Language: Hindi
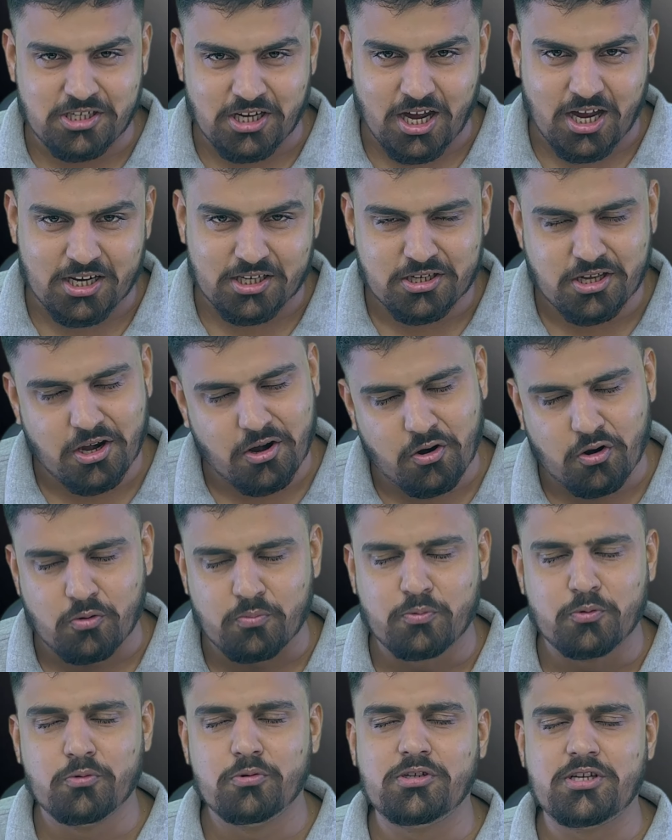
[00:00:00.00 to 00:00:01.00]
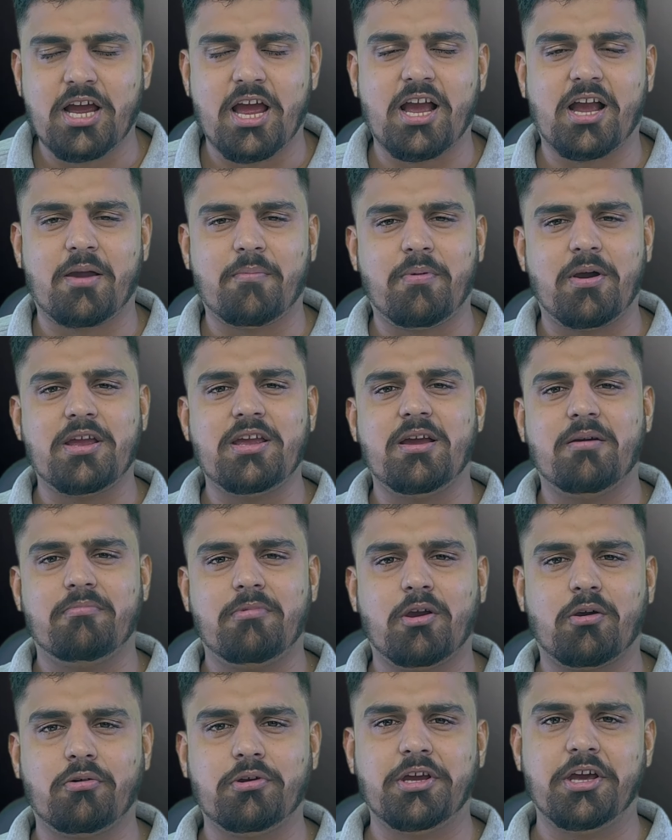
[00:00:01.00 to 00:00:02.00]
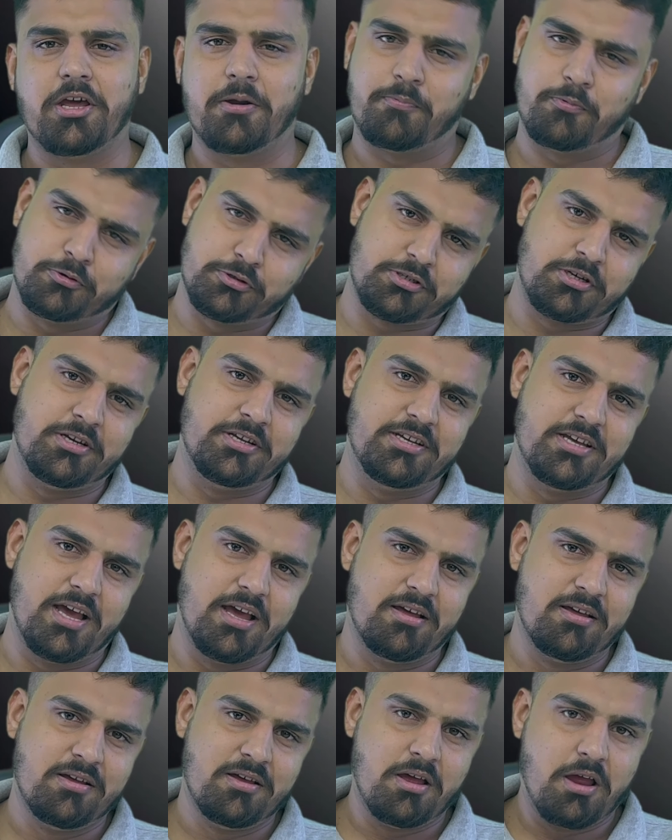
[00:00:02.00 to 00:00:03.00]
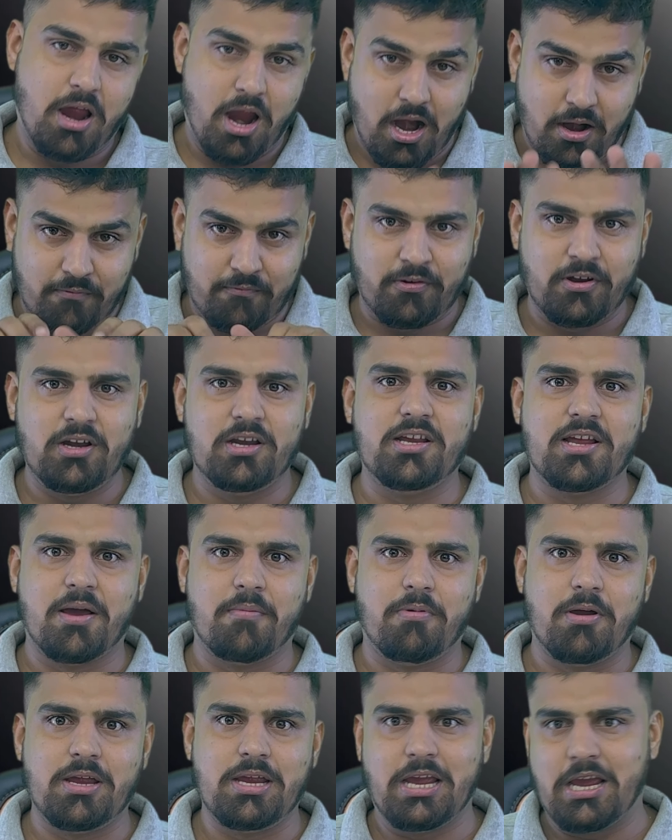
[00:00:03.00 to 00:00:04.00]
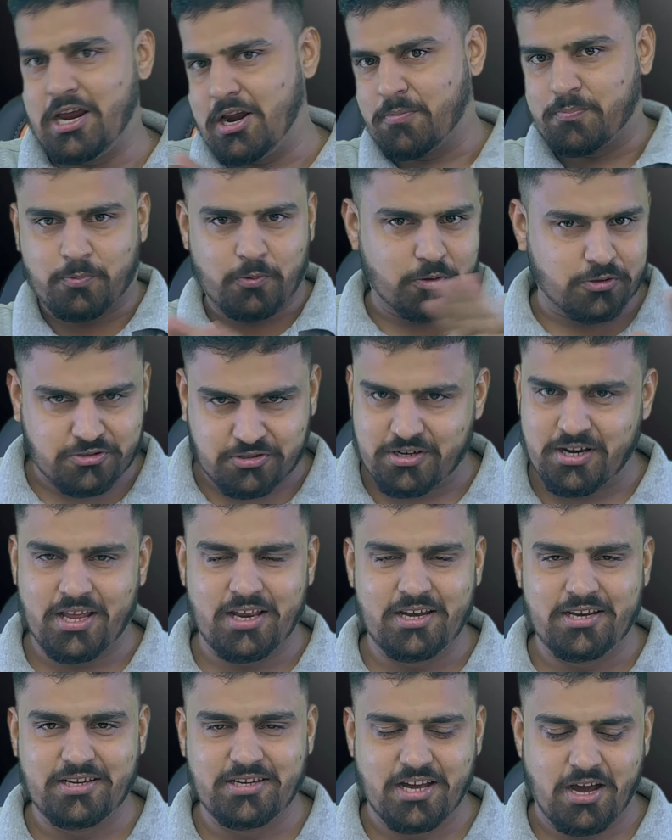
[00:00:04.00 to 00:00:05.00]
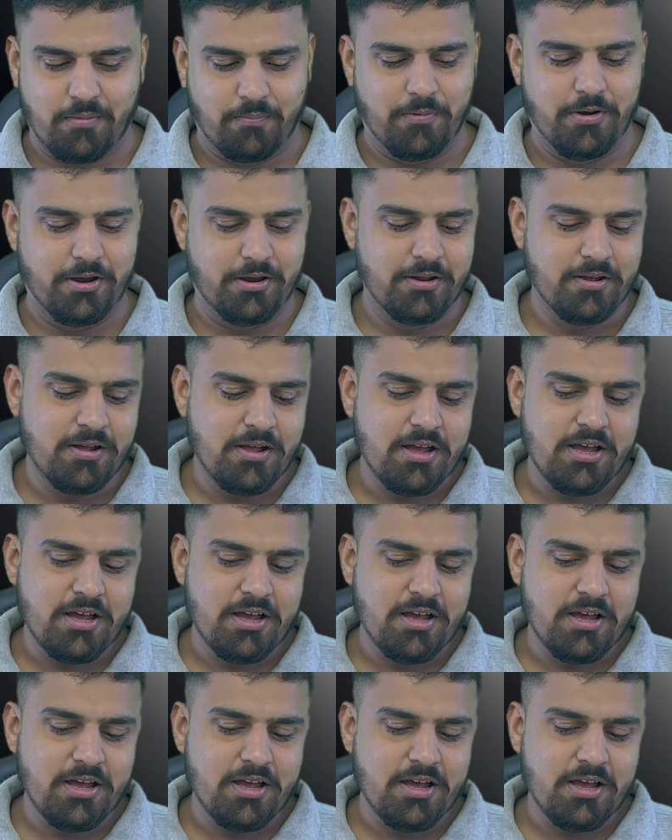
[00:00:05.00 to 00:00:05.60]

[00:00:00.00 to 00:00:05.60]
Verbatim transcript: चार्ज करें और भूल जाए कि भाई हमने कोई एयरपोर्ट लिया है हैंडफी लिया भाई एयरपोर्ट नहीं लिया आपने